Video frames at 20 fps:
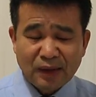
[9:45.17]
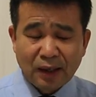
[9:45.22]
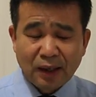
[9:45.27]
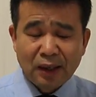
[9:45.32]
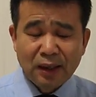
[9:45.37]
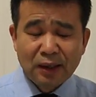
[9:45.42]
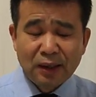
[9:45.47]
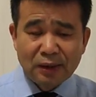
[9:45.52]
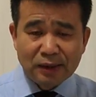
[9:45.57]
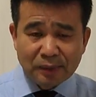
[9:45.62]

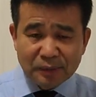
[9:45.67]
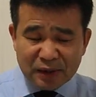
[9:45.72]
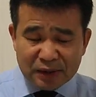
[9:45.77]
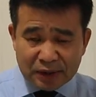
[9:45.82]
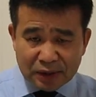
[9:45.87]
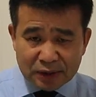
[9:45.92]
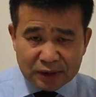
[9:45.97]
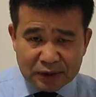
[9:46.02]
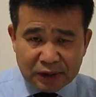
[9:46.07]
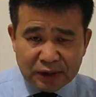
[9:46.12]
哎，那么
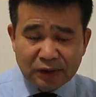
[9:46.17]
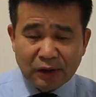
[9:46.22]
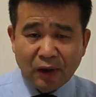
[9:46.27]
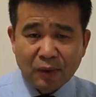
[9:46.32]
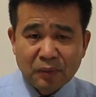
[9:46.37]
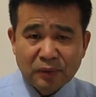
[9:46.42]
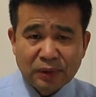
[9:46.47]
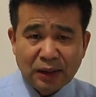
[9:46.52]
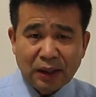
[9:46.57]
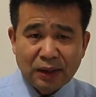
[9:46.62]
这个
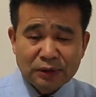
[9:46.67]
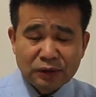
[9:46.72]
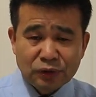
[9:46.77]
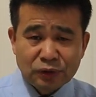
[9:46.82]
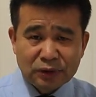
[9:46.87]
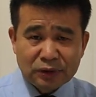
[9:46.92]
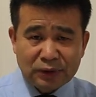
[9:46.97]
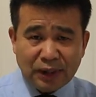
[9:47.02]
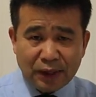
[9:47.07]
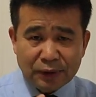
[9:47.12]
genome 呢，
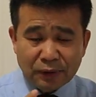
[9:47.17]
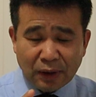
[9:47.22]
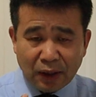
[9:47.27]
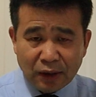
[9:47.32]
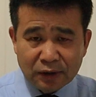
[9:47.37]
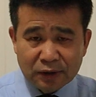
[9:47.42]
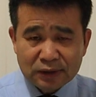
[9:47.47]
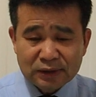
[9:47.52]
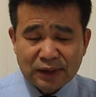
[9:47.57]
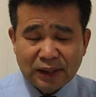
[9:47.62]
就是它有
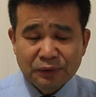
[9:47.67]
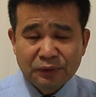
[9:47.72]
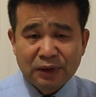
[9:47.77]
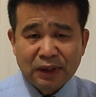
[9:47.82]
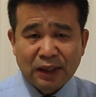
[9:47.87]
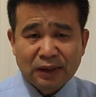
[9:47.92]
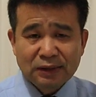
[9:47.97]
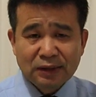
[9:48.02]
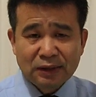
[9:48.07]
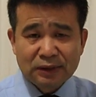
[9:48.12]
二十三对
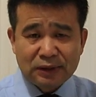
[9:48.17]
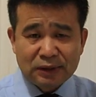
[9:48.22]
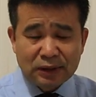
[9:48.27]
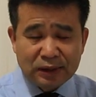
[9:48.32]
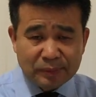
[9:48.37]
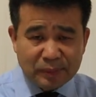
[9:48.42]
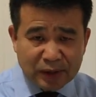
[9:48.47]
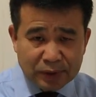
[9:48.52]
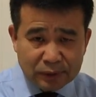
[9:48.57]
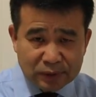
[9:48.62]
染色体，
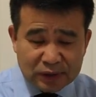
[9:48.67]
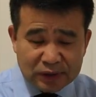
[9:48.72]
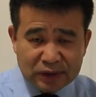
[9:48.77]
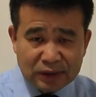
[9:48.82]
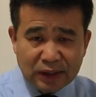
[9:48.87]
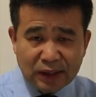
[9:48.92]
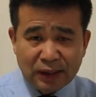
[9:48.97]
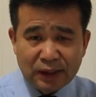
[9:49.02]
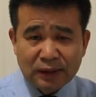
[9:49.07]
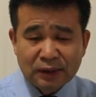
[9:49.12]
里面有
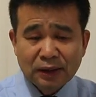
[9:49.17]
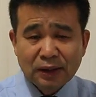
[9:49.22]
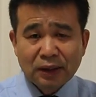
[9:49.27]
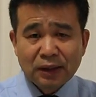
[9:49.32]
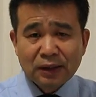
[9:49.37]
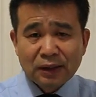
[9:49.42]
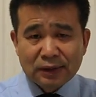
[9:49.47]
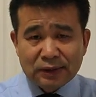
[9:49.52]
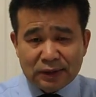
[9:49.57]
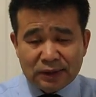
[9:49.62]

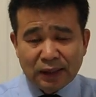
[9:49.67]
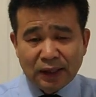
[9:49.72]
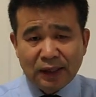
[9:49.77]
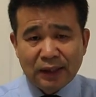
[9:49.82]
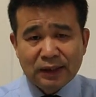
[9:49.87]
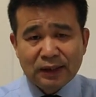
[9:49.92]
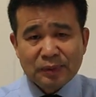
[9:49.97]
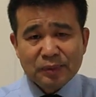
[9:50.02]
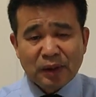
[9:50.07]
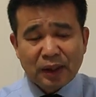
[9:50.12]
DNA，d n
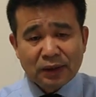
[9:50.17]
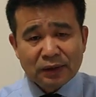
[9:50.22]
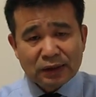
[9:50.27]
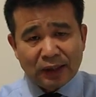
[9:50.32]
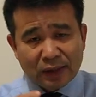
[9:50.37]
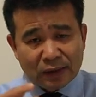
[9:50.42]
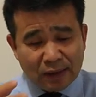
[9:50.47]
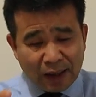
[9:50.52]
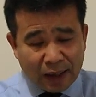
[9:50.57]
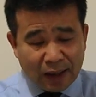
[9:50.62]
a 里面
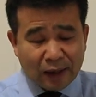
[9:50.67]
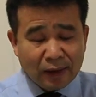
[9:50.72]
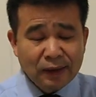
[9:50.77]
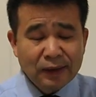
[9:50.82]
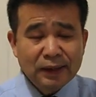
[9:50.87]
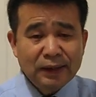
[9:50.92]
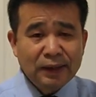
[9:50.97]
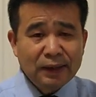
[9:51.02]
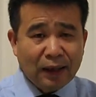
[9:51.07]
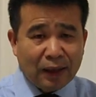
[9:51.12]
产生
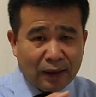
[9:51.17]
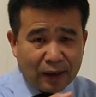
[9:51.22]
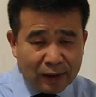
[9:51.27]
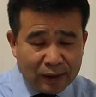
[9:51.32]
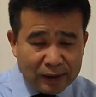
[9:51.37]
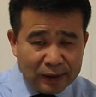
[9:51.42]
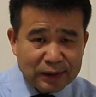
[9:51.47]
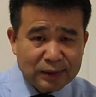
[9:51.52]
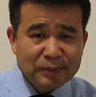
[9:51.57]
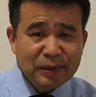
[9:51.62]

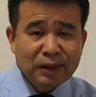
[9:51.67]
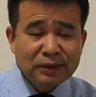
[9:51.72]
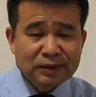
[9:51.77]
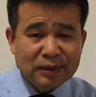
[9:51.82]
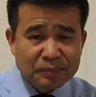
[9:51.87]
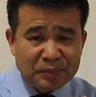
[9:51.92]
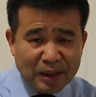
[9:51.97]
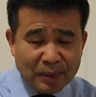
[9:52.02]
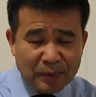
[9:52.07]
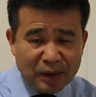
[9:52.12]
RNA，RNA 里面
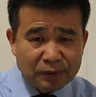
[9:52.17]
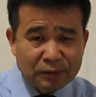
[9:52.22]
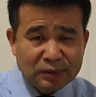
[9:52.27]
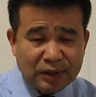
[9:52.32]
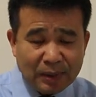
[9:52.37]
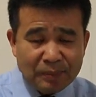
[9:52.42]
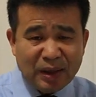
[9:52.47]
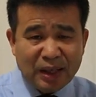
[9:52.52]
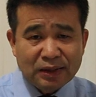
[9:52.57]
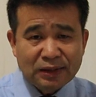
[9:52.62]
再编码出
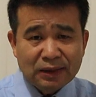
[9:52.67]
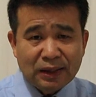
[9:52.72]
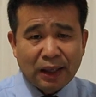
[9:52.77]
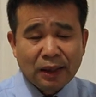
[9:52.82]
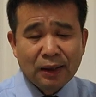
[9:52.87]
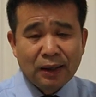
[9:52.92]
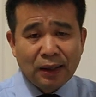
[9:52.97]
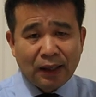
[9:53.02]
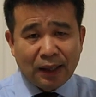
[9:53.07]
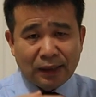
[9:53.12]
蛋白质
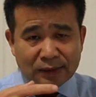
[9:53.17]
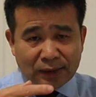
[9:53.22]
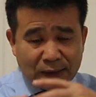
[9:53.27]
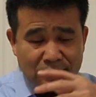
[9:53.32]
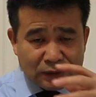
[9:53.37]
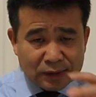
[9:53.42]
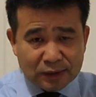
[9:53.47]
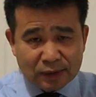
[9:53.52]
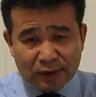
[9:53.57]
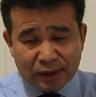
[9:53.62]
来，哎，
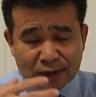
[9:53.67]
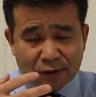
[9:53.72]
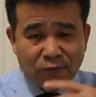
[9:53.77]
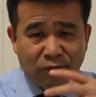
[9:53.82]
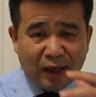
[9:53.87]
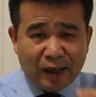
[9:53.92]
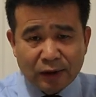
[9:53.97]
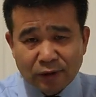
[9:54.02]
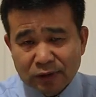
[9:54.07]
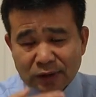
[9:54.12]
它形成一个
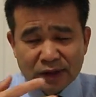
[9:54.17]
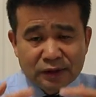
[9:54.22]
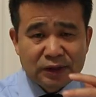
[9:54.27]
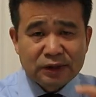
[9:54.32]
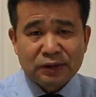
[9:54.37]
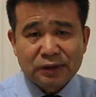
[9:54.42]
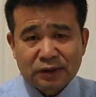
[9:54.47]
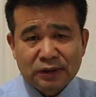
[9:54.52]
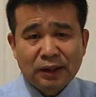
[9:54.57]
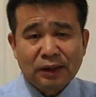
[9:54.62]
完整的
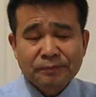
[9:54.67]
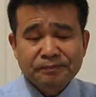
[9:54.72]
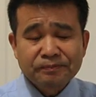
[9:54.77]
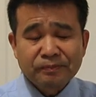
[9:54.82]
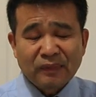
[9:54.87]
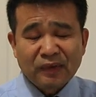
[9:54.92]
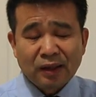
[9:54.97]
体系。